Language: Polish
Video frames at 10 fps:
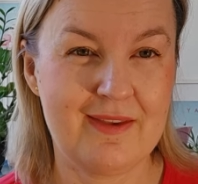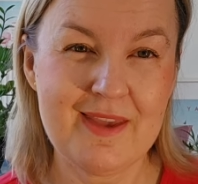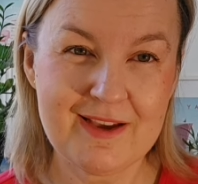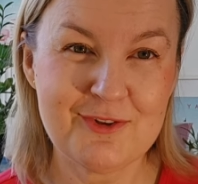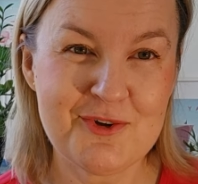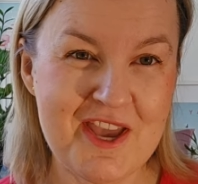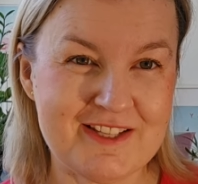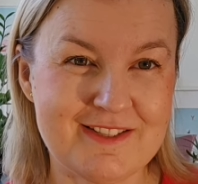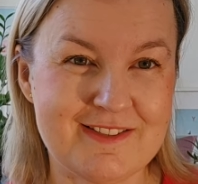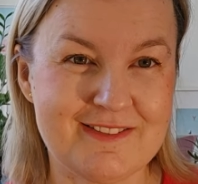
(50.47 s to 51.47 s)
jak to
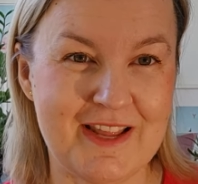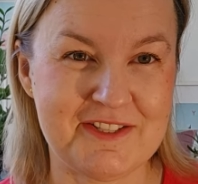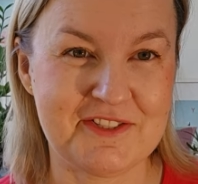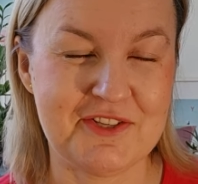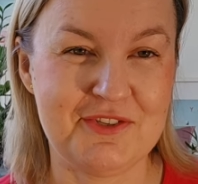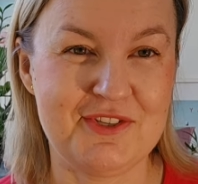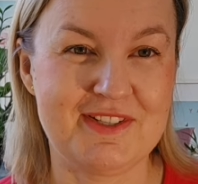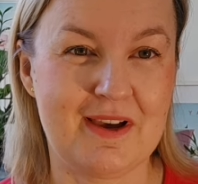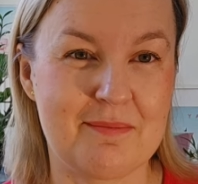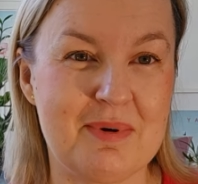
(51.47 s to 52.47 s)
jest tęsknić
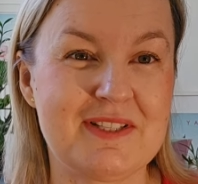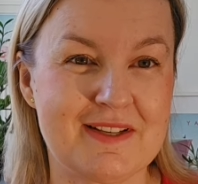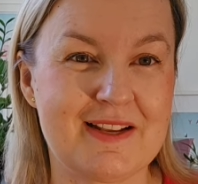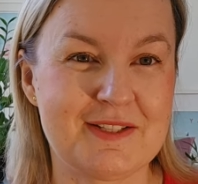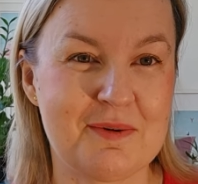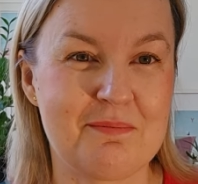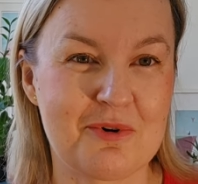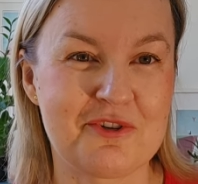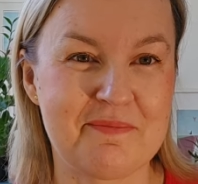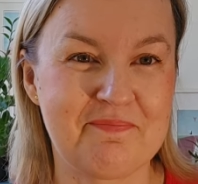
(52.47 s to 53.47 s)
za bezkresnym
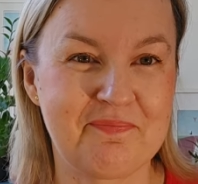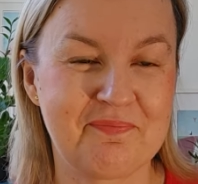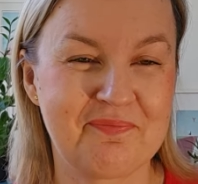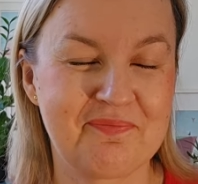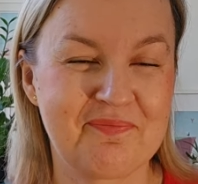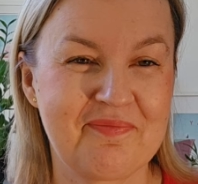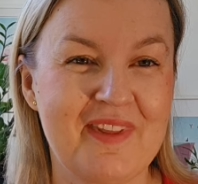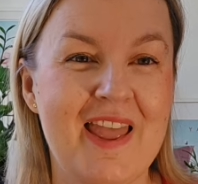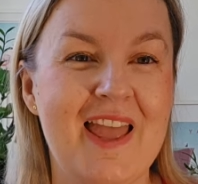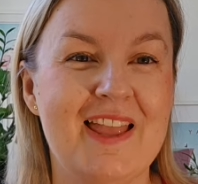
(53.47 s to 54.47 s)
morzem.
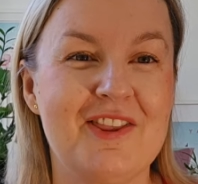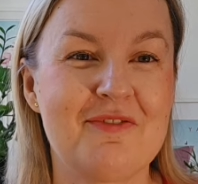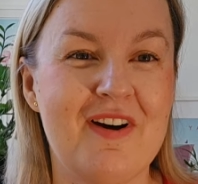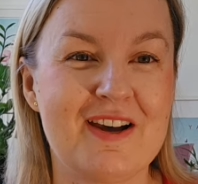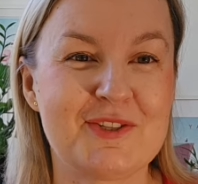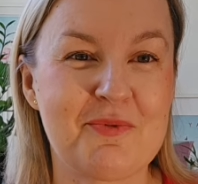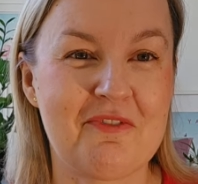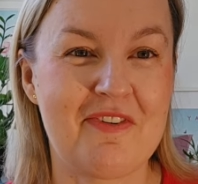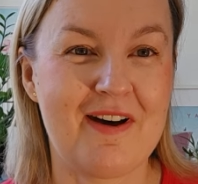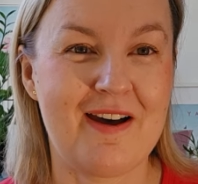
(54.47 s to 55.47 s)
Dwa
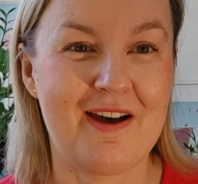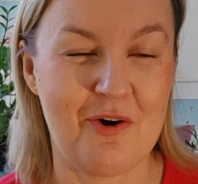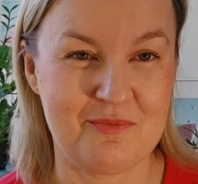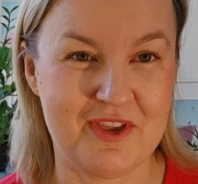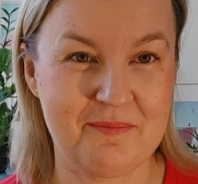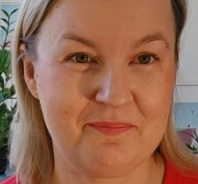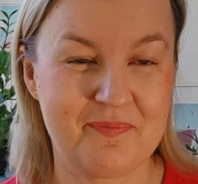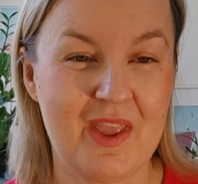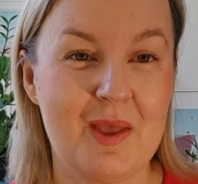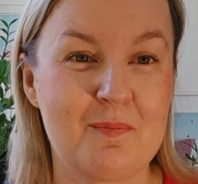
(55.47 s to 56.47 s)
słowa o mnie.
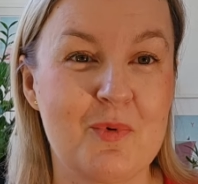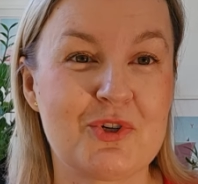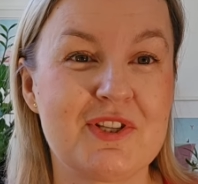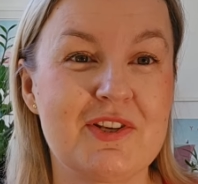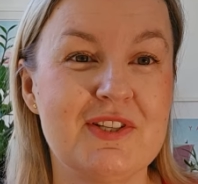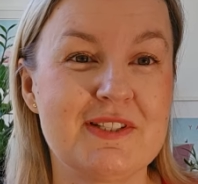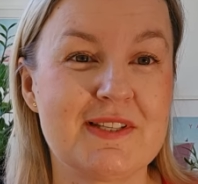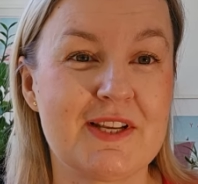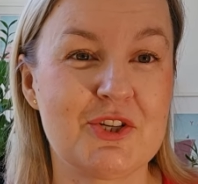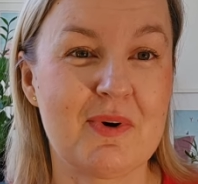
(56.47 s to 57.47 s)
Po 40
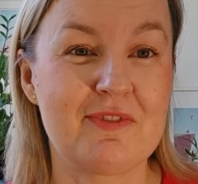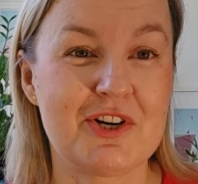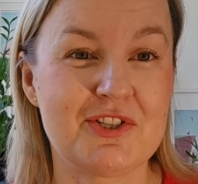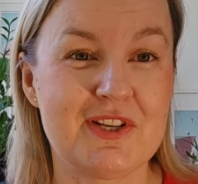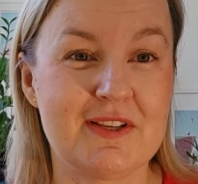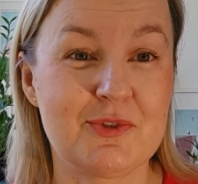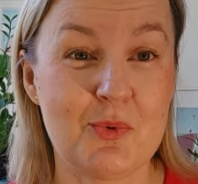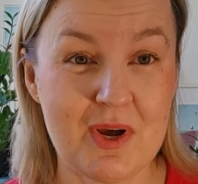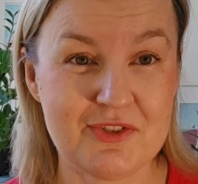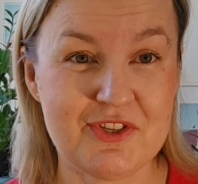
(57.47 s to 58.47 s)
zaczęłam wreszcie
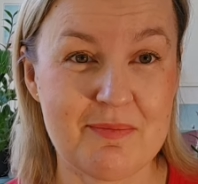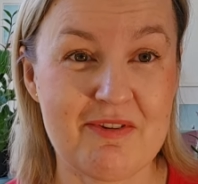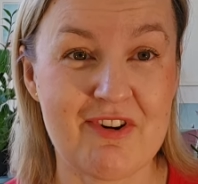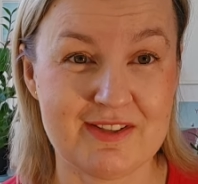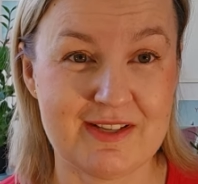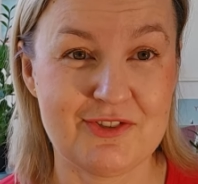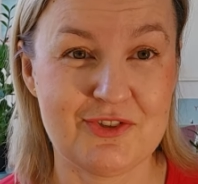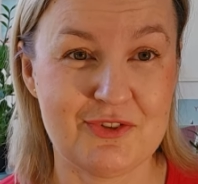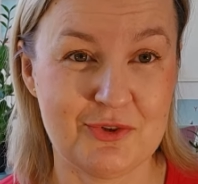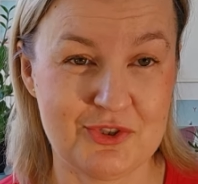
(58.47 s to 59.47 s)
słuchać siebie,
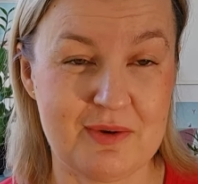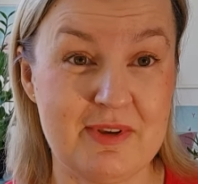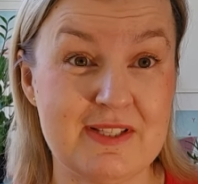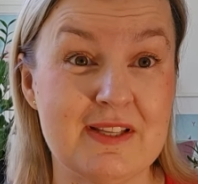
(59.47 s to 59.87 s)
wracać do siebie i